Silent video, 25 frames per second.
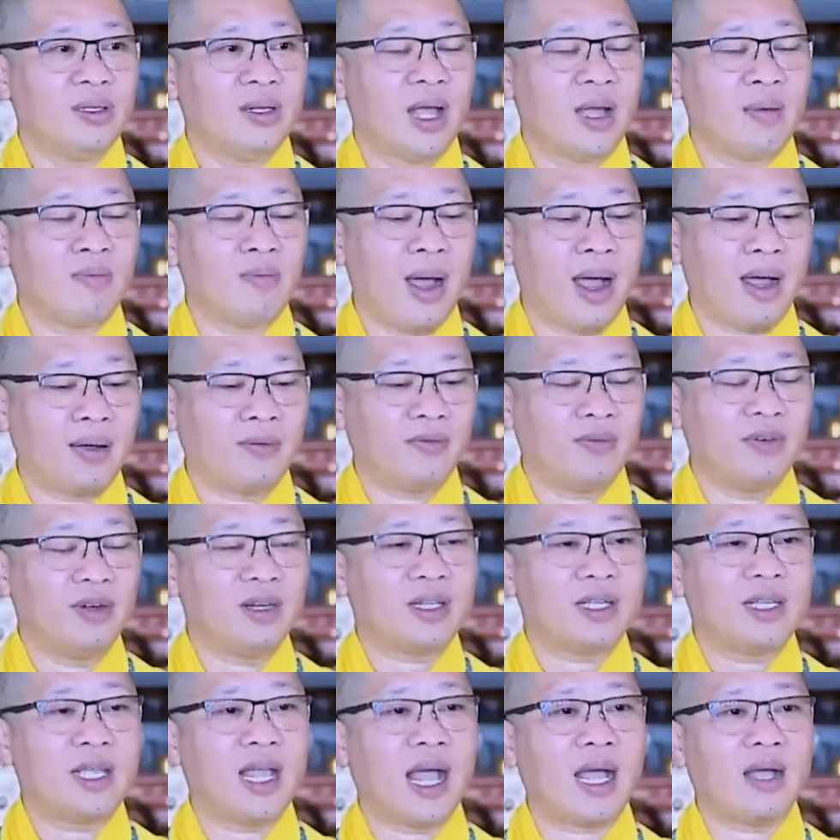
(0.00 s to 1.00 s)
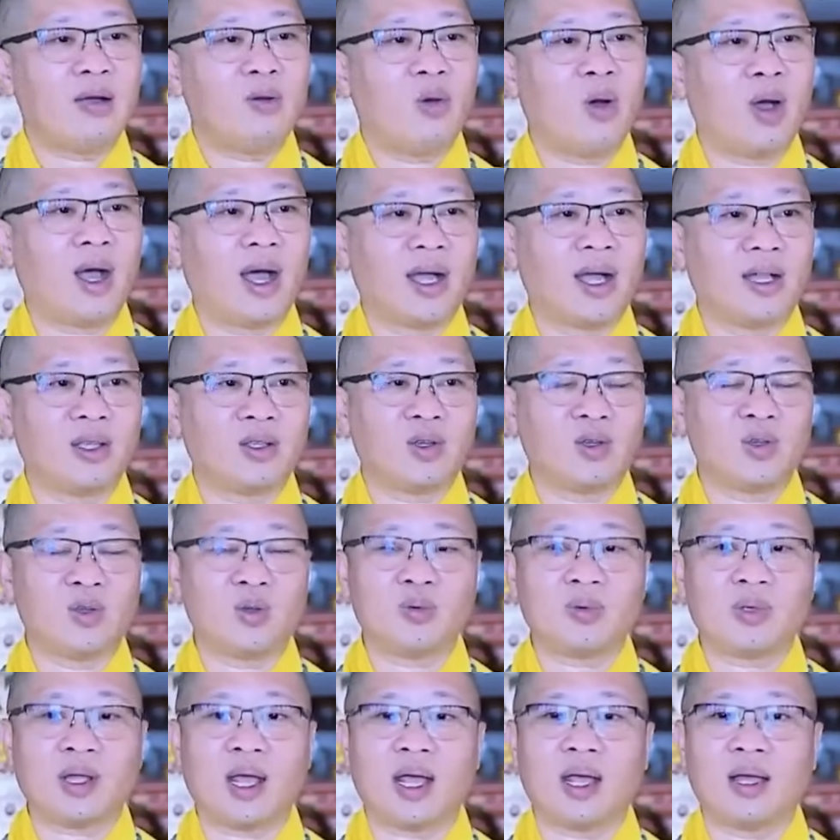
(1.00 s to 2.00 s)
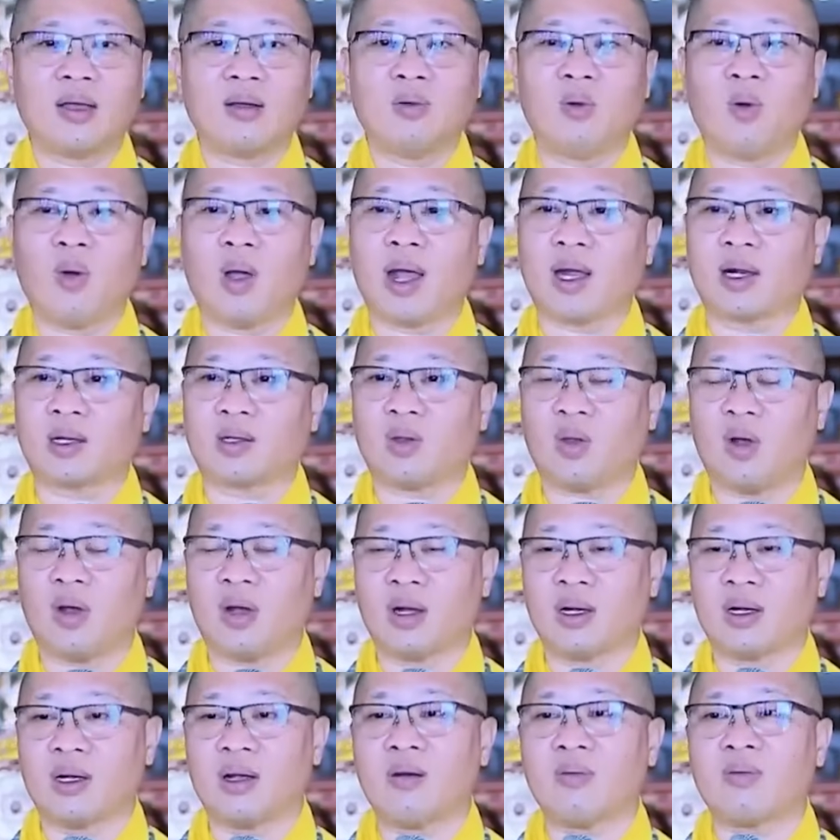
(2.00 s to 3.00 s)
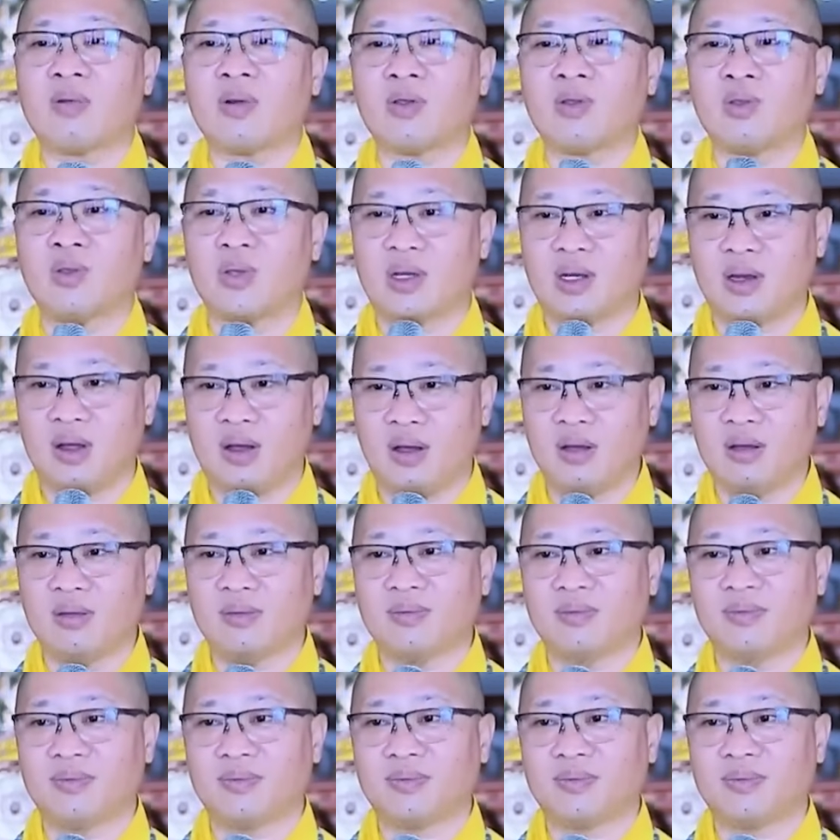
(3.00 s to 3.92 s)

để ban phước giáng họa cho chúng ta. Hoàn toàn không có chuyện đó.